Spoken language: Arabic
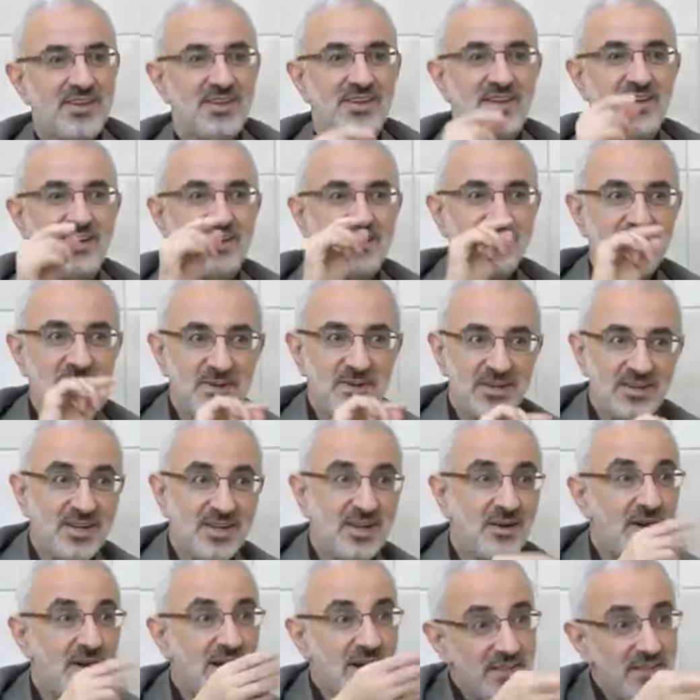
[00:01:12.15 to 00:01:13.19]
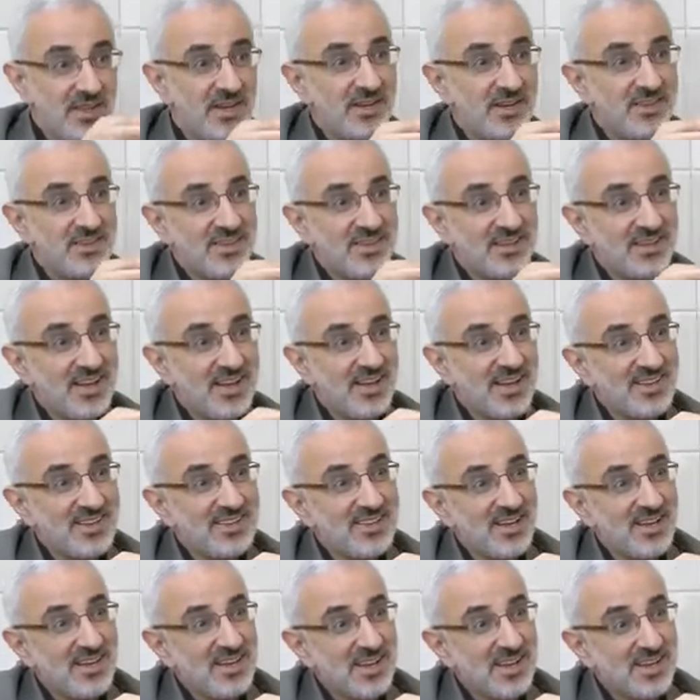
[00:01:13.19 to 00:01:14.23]
احتمال هذا الذي أدى
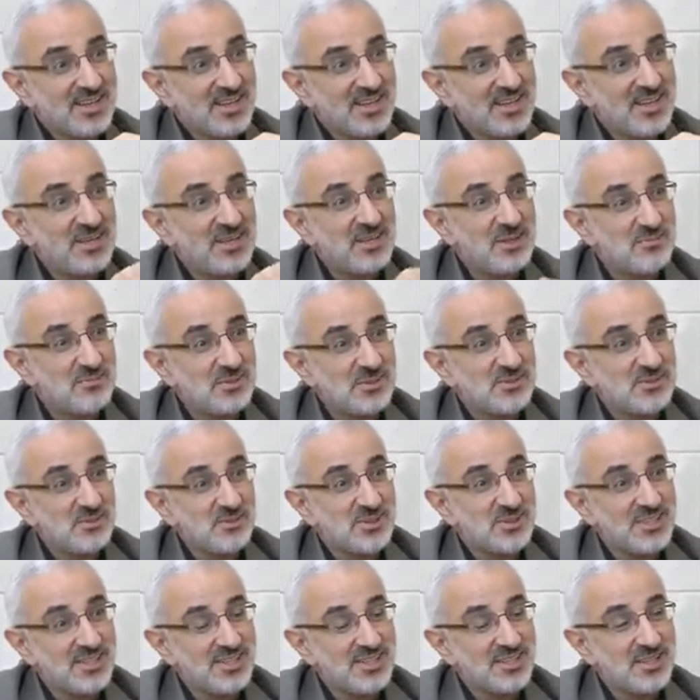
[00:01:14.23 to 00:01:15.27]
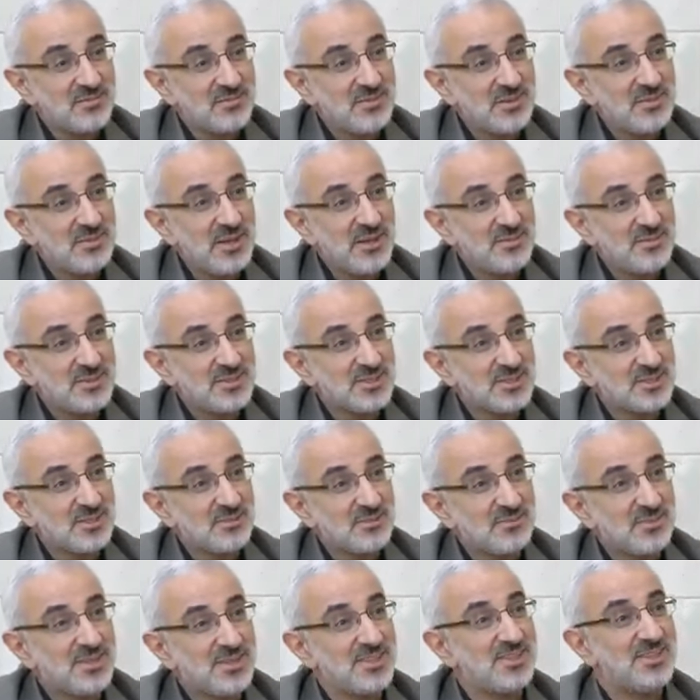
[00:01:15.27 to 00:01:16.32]
إلى أن العلة المنصوصة لا تقبل بها مدرسة
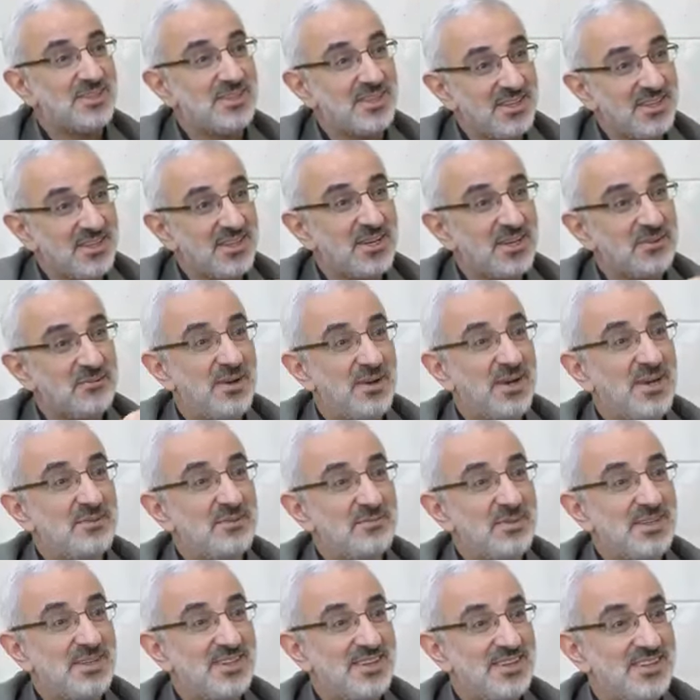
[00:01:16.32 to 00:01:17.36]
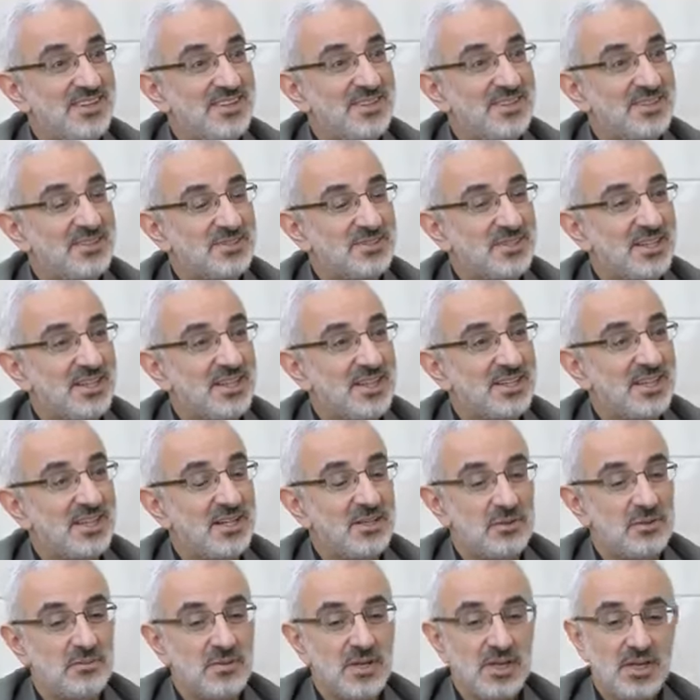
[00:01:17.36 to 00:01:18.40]
بغداد هذا كان واحد من الإشكالات
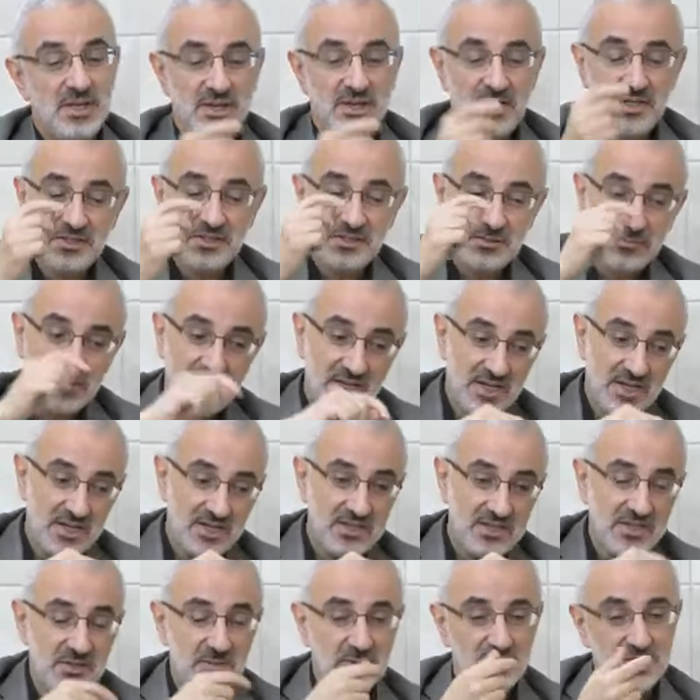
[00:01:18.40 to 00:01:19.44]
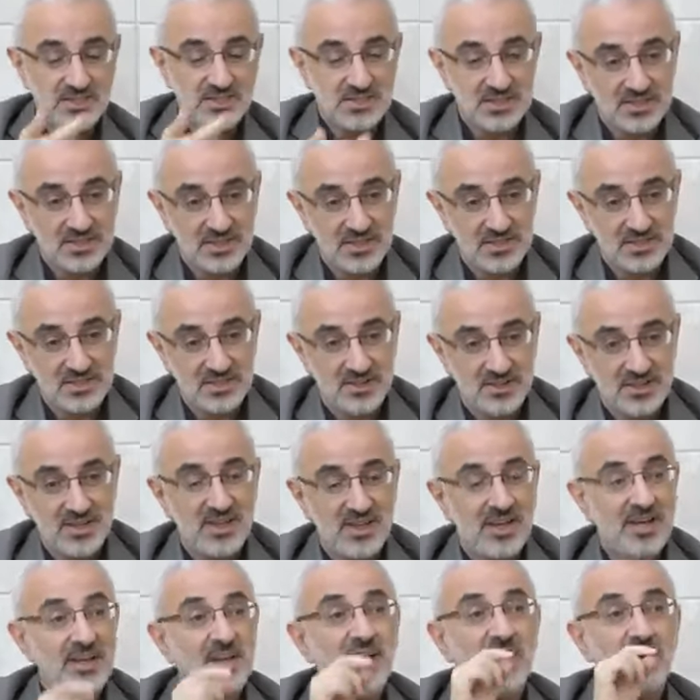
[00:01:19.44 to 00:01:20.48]
عليهم احتمال هذه وليست غيرها
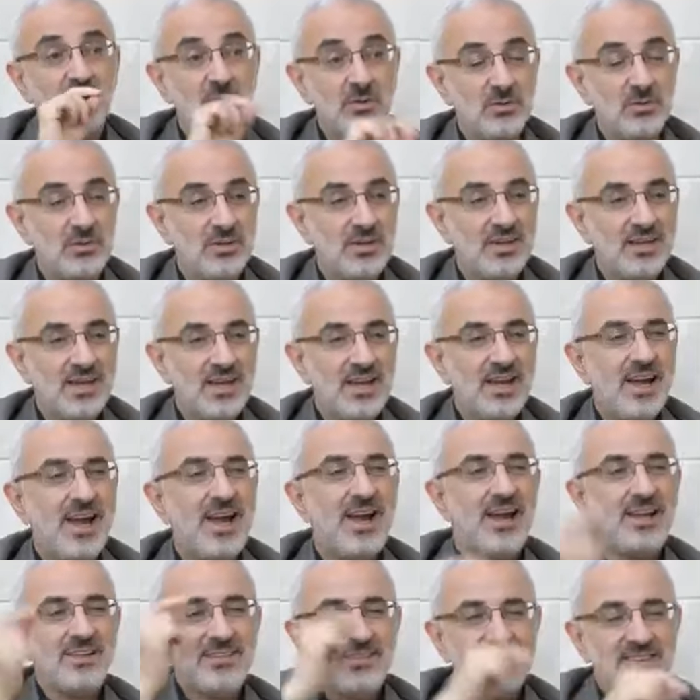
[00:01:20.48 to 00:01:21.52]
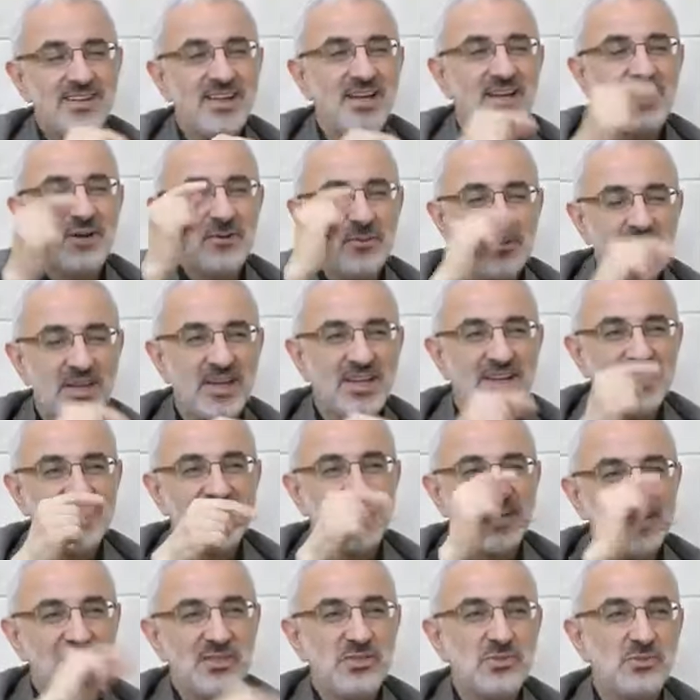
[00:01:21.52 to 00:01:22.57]
أنا أقول حتى لو كانت
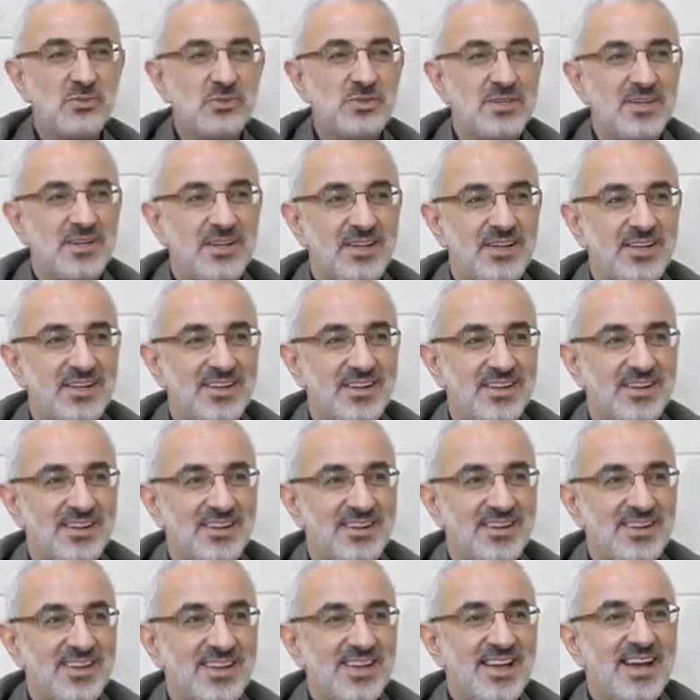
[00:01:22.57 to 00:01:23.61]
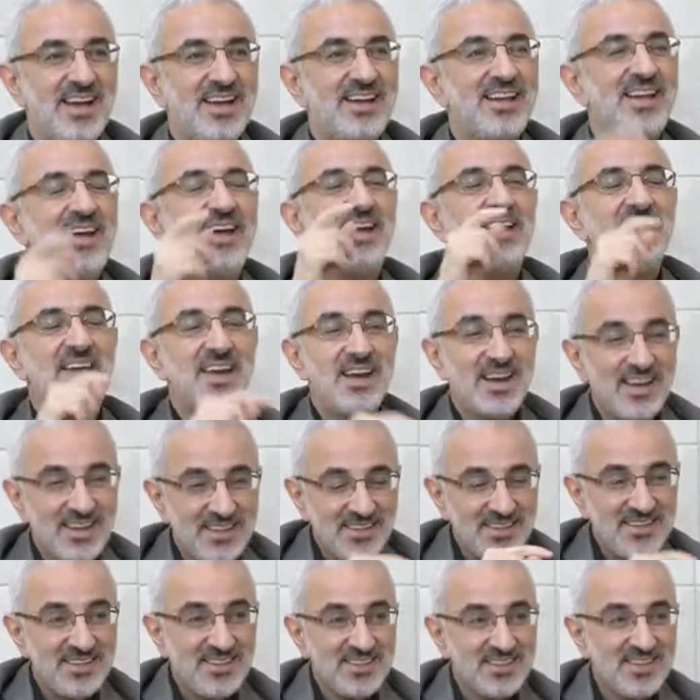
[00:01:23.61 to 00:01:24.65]
هذه جزء العلة ألا
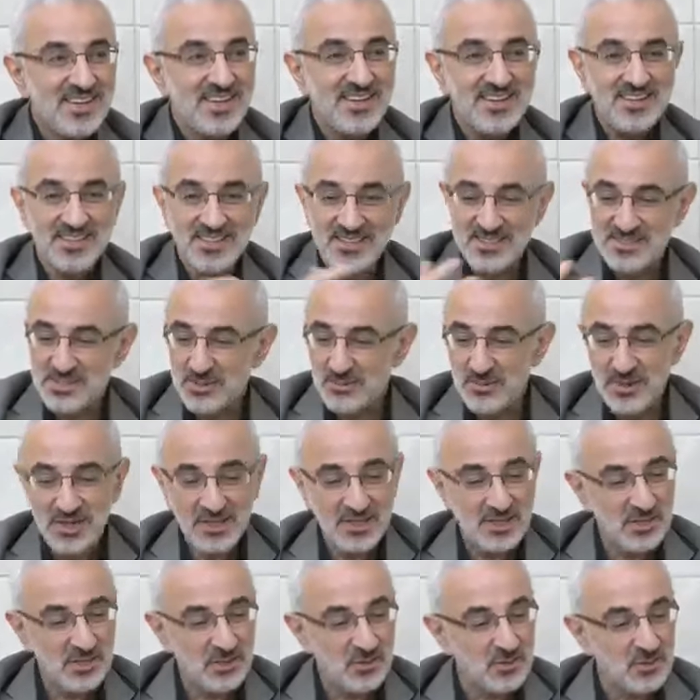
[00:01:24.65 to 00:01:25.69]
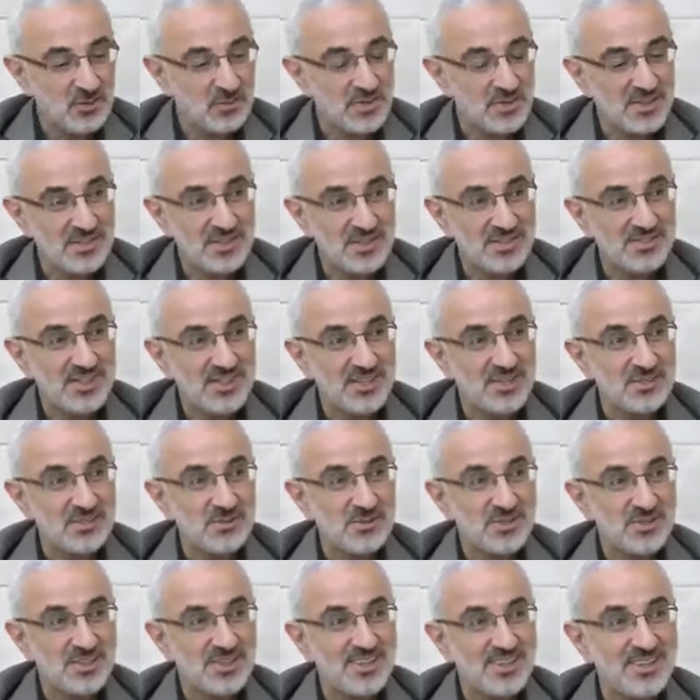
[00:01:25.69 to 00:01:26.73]
يعني ذلك زوال الحكم إذا زال
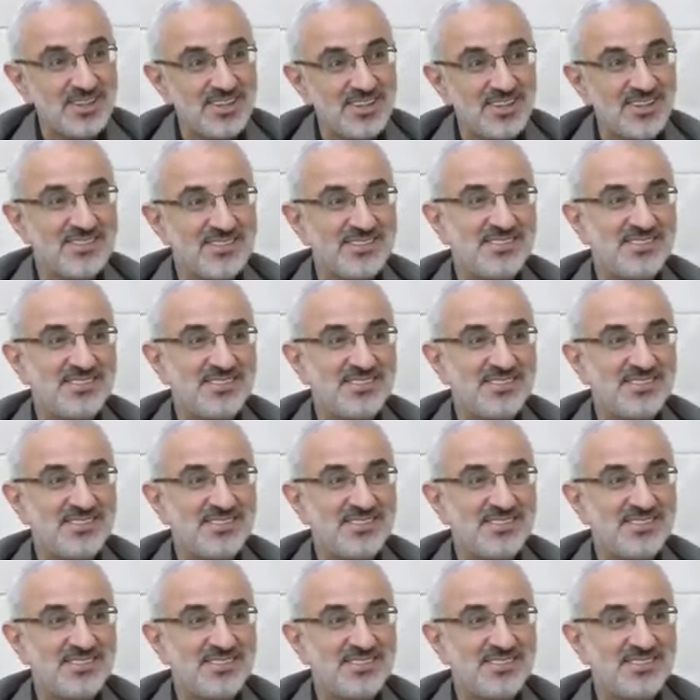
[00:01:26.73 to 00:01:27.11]
جزء العلة؟